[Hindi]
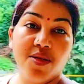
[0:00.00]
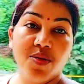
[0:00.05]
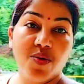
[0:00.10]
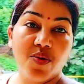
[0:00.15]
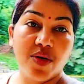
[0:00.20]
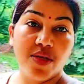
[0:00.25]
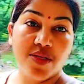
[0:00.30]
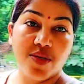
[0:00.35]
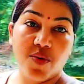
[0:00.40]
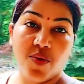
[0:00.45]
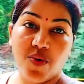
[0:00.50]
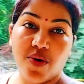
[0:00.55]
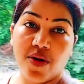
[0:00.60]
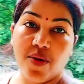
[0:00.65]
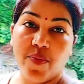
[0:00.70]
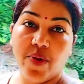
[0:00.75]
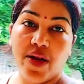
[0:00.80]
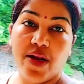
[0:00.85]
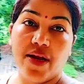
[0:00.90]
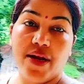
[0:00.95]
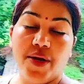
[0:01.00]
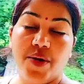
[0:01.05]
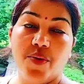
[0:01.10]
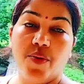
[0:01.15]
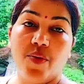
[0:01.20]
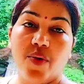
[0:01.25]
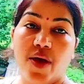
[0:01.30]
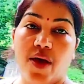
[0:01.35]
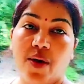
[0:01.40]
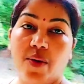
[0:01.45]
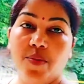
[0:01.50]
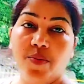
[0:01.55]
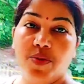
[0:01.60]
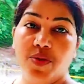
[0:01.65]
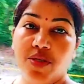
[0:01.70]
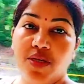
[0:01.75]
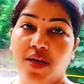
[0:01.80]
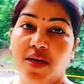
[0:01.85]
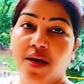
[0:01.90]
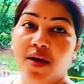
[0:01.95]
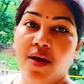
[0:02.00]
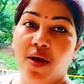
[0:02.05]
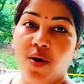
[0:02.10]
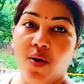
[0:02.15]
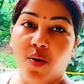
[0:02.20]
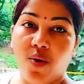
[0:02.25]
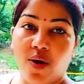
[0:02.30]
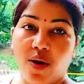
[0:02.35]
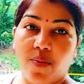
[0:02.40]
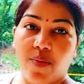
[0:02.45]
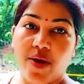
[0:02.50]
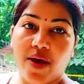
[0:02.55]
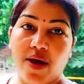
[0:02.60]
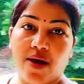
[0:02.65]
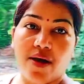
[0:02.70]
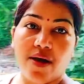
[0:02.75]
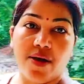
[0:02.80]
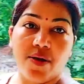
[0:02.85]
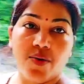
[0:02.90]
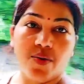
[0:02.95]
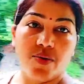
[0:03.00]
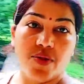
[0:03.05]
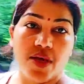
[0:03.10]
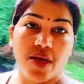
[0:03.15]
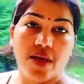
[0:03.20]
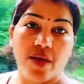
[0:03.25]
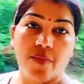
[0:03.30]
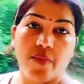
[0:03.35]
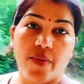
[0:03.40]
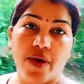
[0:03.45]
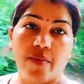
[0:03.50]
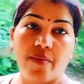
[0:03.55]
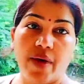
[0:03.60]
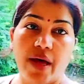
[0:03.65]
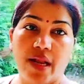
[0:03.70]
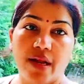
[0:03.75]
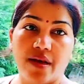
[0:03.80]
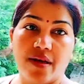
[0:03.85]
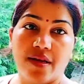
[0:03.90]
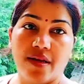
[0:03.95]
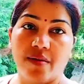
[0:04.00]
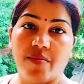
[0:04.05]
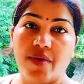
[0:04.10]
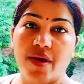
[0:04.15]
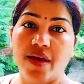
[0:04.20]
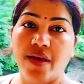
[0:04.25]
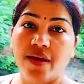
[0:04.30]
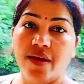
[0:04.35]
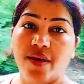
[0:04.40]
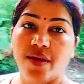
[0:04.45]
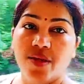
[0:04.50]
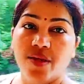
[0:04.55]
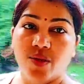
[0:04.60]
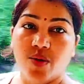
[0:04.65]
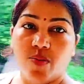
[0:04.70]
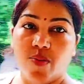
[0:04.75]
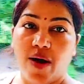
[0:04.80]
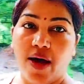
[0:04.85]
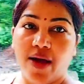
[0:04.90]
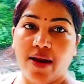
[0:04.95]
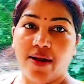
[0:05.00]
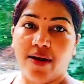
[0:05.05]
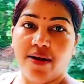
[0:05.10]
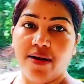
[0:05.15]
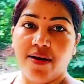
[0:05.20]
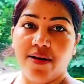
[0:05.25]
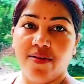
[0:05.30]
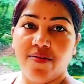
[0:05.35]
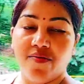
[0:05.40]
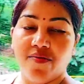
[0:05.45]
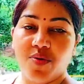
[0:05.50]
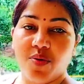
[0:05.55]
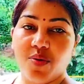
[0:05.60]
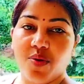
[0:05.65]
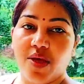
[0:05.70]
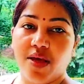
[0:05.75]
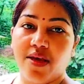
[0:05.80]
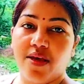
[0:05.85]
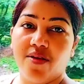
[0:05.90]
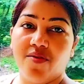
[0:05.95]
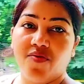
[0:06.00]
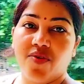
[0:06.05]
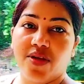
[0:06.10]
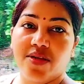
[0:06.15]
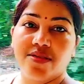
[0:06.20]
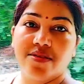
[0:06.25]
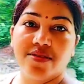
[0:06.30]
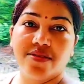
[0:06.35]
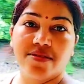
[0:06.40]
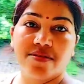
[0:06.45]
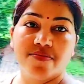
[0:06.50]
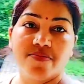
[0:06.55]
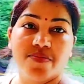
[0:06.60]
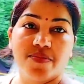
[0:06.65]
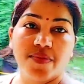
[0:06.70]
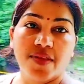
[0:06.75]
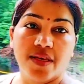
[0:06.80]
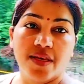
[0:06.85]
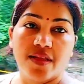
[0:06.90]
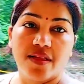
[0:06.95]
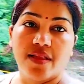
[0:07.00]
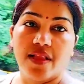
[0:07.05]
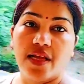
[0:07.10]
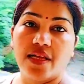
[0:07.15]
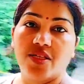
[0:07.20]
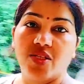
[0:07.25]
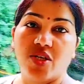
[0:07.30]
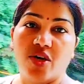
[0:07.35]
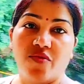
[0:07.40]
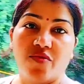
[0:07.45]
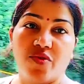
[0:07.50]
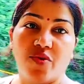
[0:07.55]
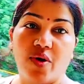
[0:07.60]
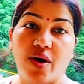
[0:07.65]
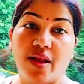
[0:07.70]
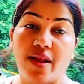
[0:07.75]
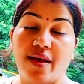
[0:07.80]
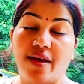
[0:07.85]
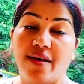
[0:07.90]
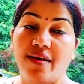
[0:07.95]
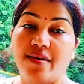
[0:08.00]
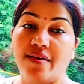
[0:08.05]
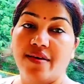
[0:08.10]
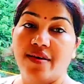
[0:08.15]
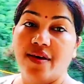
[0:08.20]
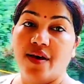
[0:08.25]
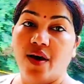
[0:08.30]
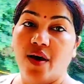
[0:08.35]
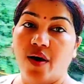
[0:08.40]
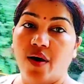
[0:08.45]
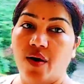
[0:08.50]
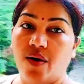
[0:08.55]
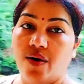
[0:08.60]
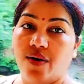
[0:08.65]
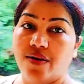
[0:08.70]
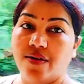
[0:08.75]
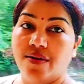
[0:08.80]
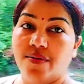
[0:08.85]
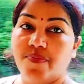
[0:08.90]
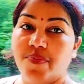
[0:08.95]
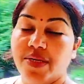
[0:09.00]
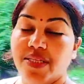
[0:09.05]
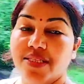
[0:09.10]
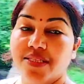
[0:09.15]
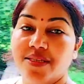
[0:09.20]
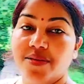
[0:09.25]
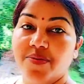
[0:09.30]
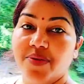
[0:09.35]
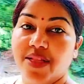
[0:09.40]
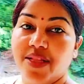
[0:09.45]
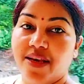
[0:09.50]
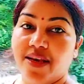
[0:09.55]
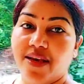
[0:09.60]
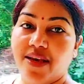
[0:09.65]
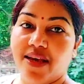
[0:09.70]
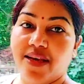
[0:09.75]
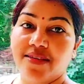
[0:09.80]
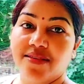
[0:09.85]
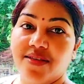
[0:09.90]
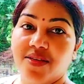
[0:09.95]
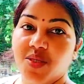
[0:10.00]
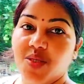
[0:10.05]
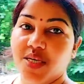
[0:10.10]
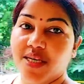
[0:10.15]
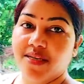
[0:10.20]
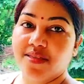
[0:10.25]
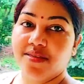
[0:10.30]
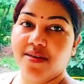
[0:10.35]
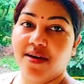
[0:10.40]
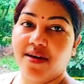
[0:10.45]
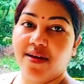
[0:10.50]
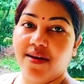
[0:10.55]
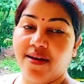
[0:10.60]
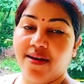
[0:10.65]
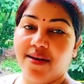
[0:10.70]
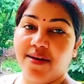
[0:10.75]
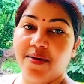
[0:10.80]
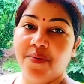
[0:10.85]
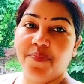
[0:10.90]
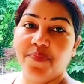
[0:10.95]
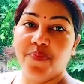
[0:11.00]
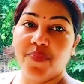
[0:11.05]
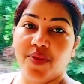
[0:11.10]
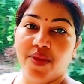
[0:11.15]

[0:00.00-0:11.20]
ना थोड़ा सा उठने में लेट हो गया है मुझे और अभी आ गई हूँ देखे मैं बालकनी में तो बाहर का व्यू देखे फ्रेंड्स इतना अच्छा व्यू आ रहा है और पंछी भी देखे कैसे जय जा रहे हैं